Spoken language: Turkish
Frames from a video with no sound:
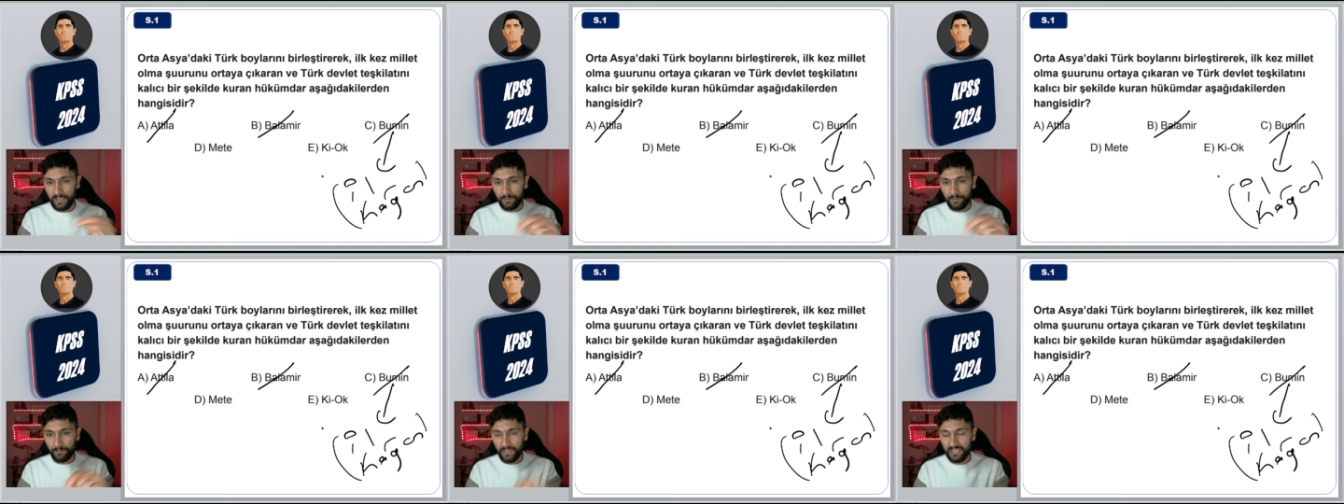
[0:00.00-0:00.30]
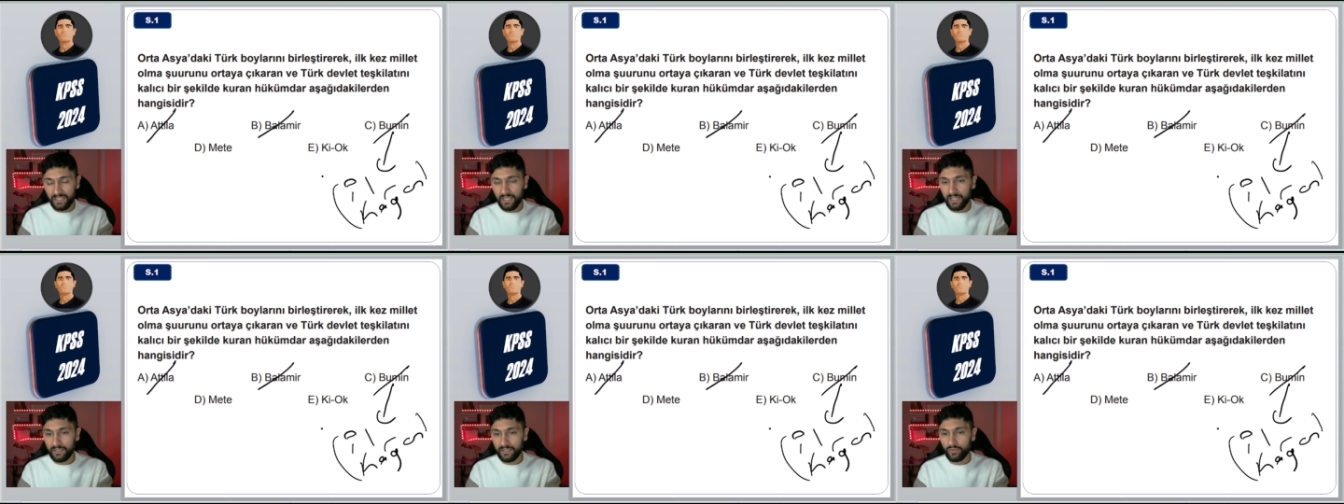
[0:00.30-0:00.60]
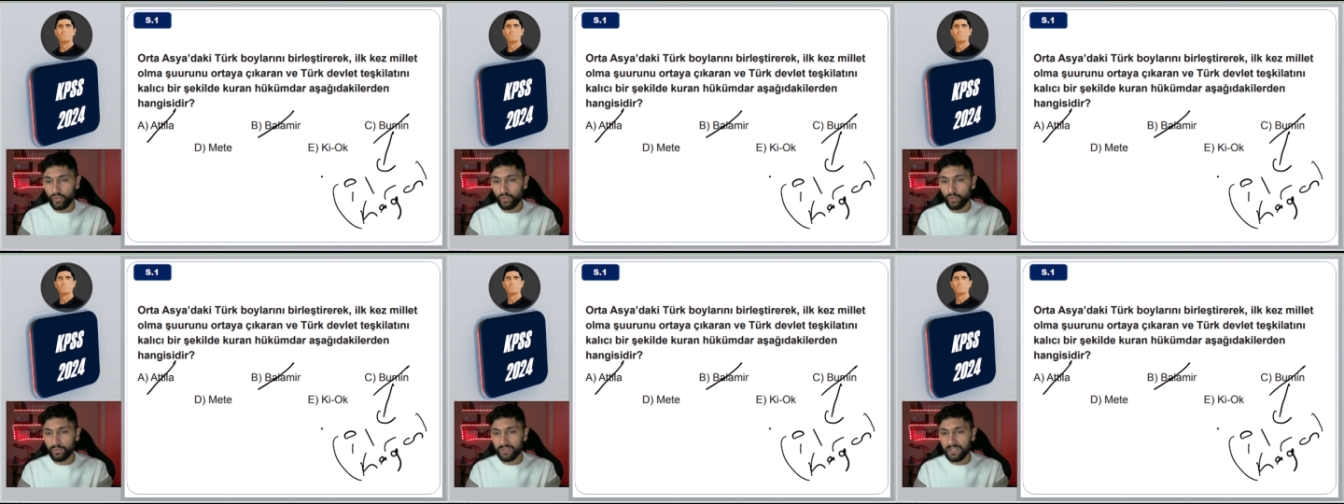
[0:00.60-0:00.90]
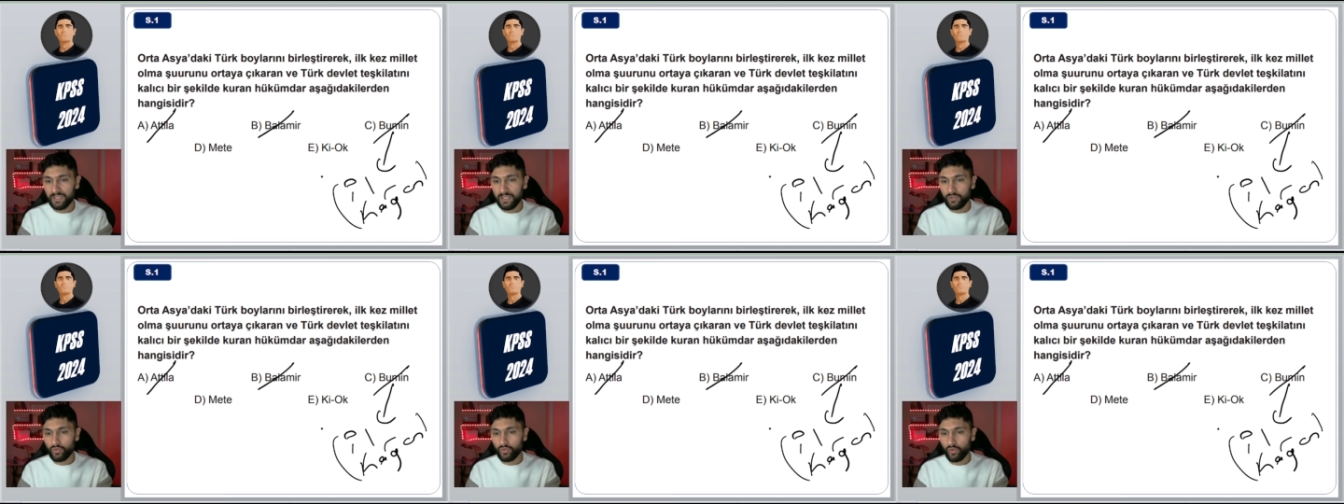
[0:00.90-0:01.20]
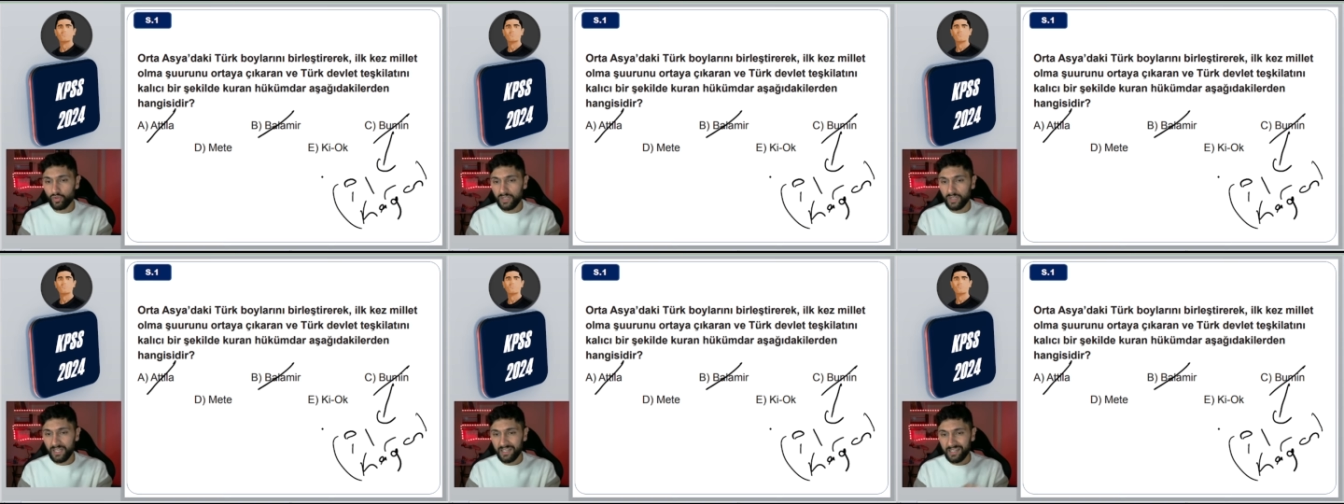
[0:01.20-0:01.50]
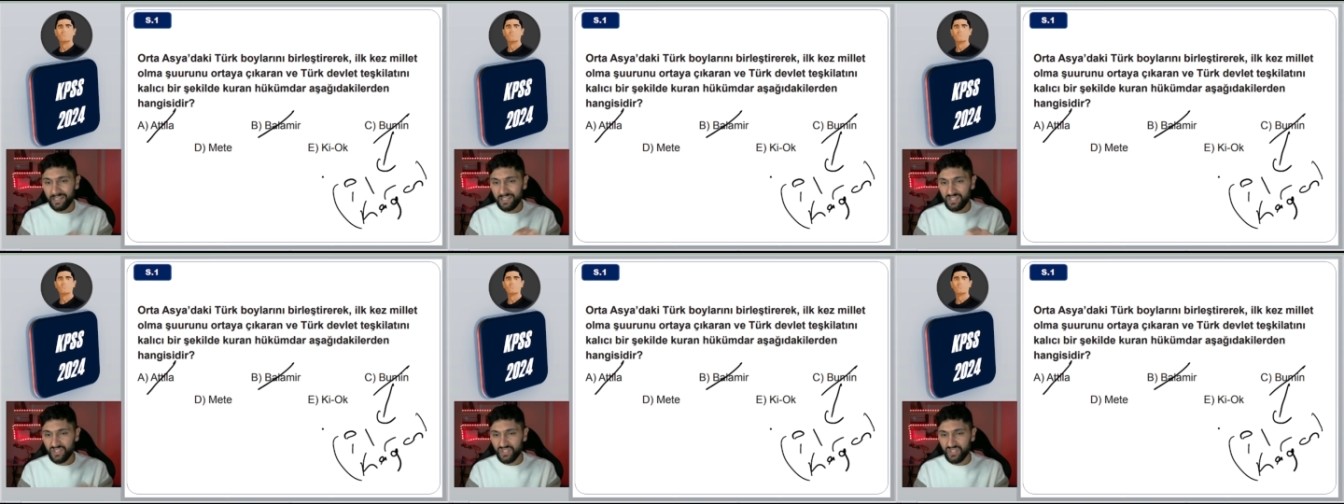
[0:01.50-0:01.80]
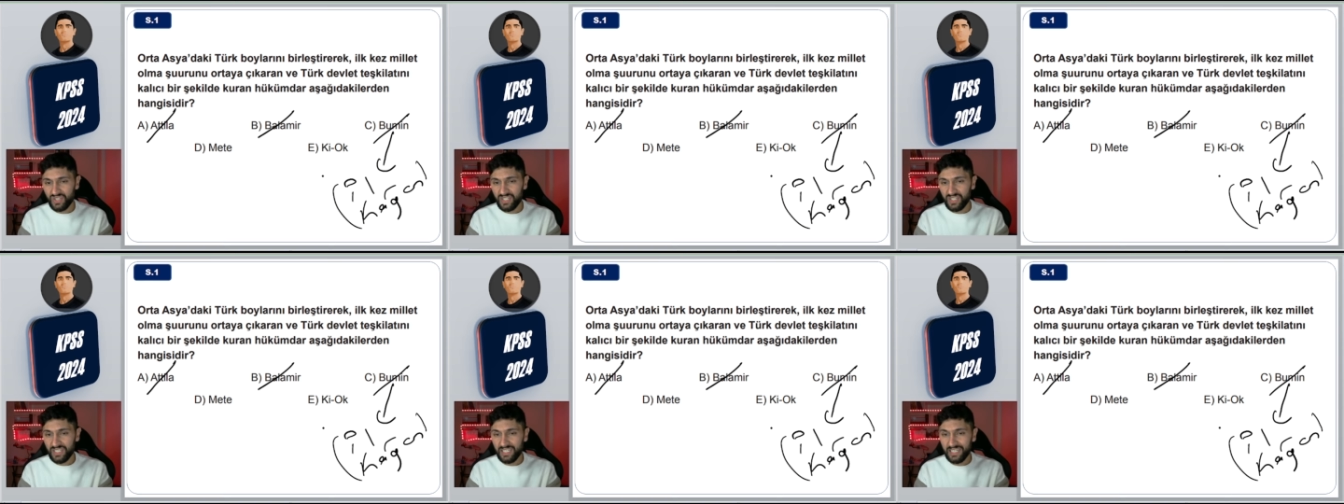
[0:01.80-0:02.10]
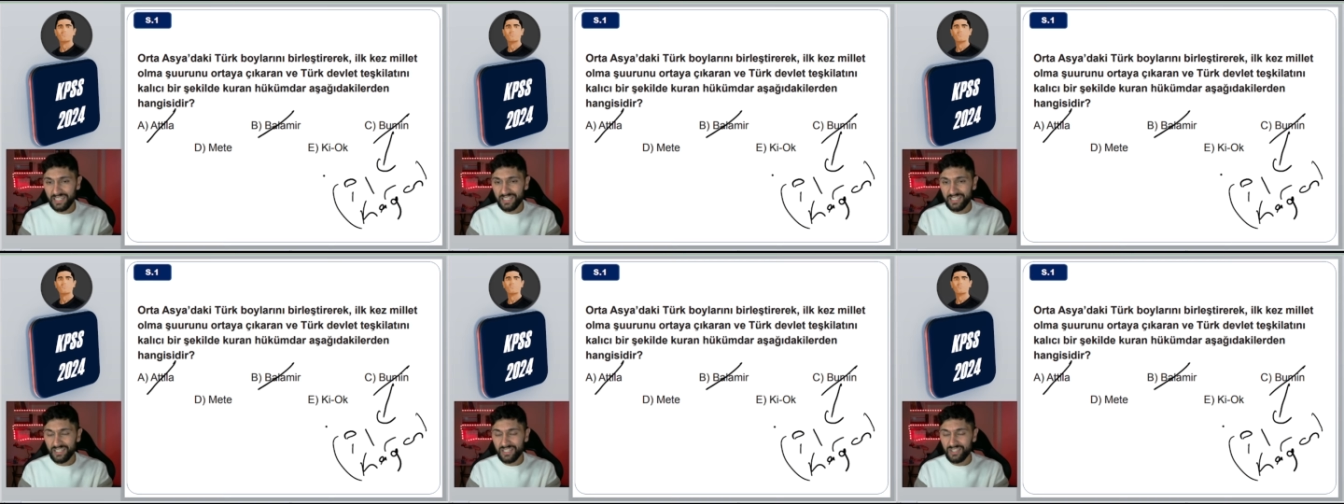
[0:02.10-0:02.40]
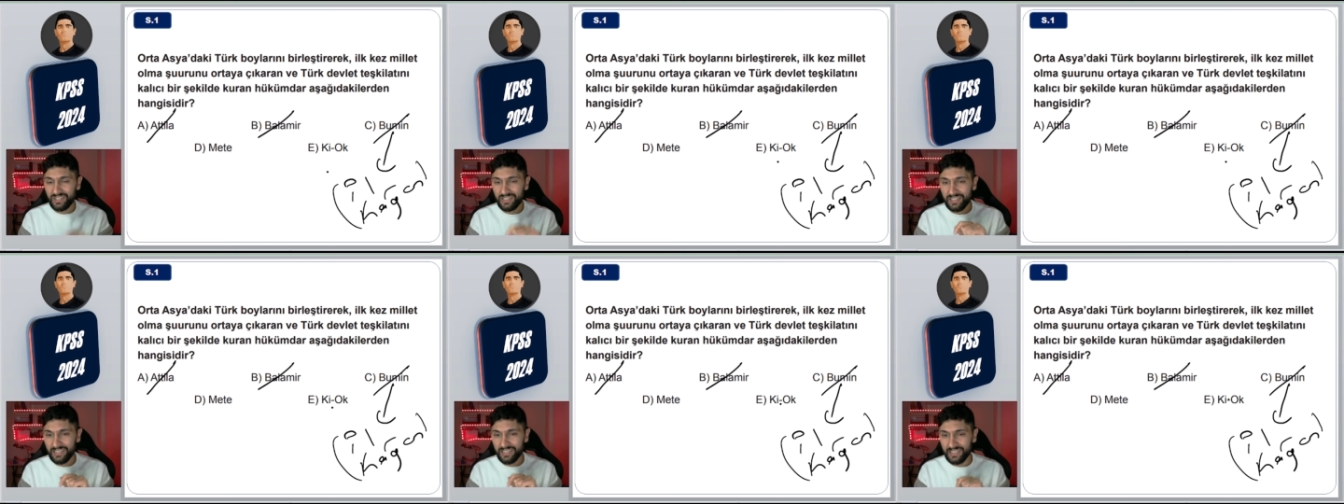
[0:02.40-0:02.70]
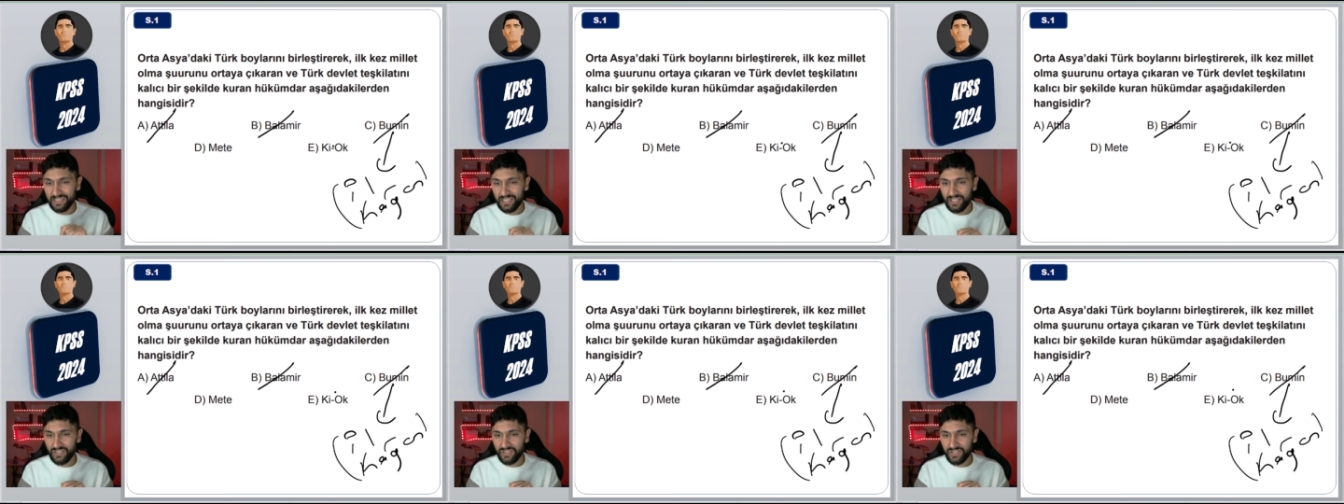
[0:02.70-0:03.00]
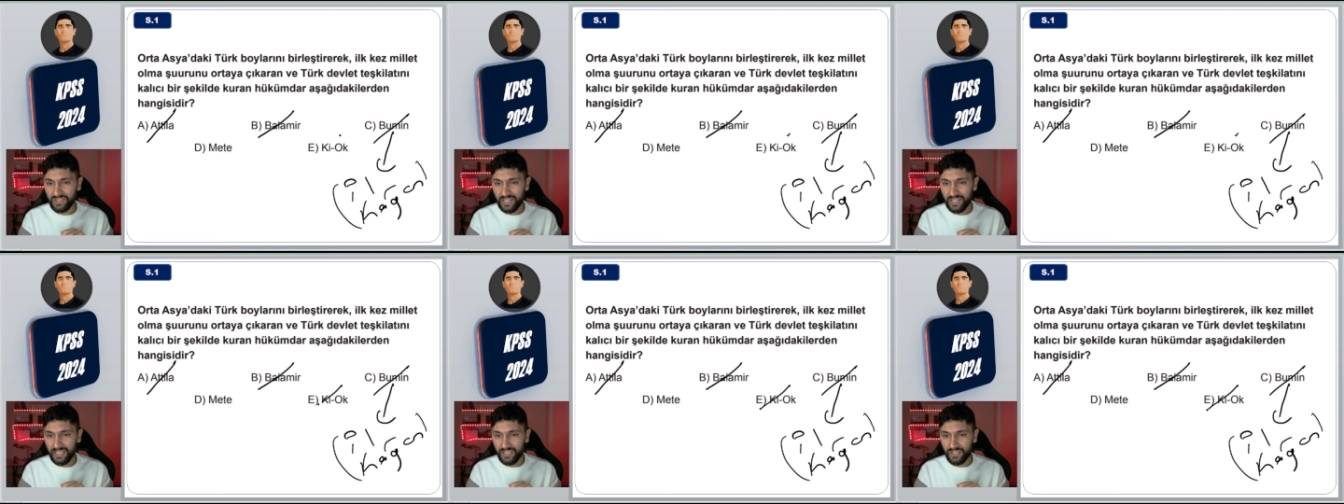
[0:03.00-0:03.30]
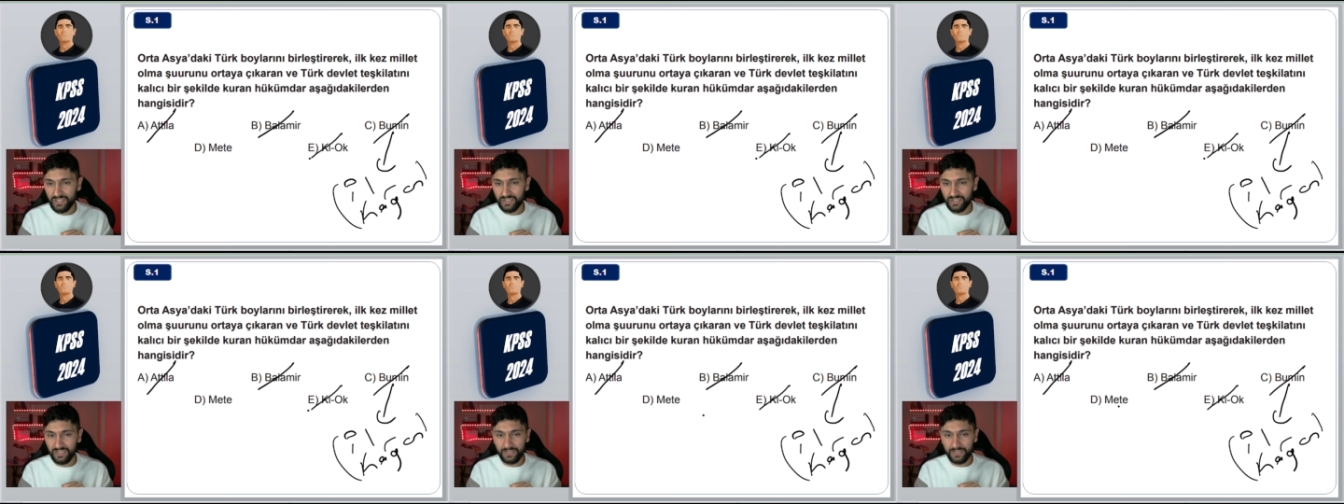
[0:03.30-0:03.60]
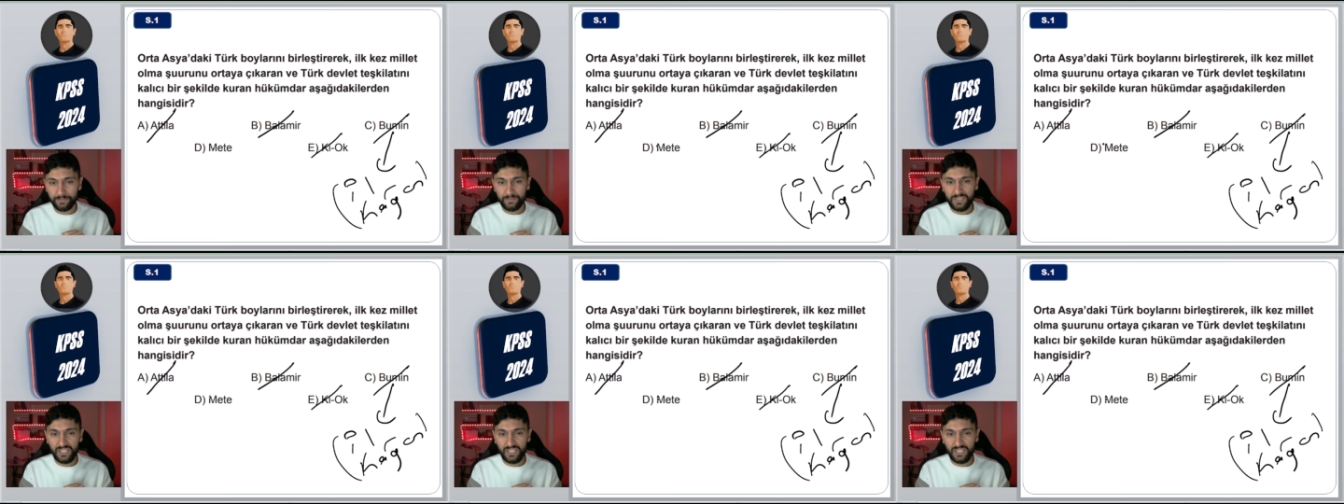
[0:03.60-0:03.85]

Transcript: Metehan'ın ölümünden sonra Çin ile ilişkileri geliştiren kişidir.